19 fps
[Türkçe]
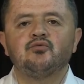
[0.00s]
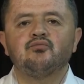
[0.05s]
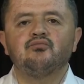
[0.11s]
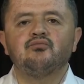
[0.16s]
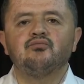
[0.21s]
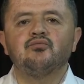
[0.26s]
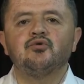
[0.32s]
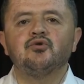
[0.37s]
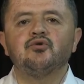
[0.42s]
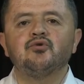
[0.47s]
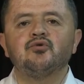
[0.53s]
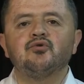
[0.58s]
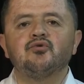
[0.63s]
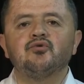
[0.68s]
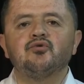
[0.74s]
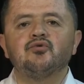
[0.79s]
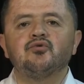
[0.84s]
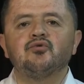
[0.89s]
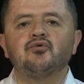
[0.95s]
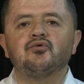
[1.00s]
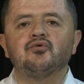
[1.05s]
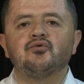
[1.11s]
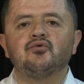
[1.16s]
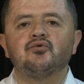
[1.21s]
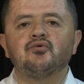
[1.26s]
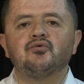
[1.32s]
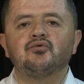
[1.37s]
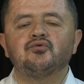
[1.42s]
Mu
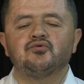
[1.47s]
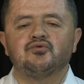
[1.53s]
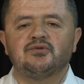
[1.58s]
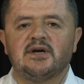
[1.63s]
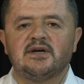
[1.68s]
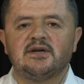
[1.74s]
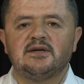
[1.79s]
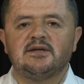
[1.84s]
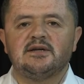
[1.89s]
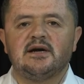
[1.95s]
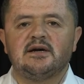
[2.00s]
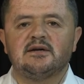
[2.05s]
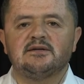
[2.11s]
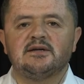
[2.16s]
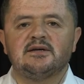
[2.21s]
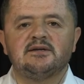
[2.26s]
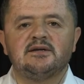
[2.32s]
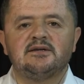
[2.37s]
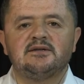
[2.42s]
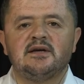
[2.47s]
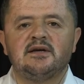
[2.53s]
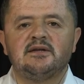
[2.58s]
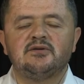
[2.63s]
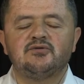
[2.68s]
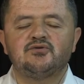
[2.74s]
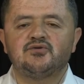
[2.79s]
dudak ileride. Neden?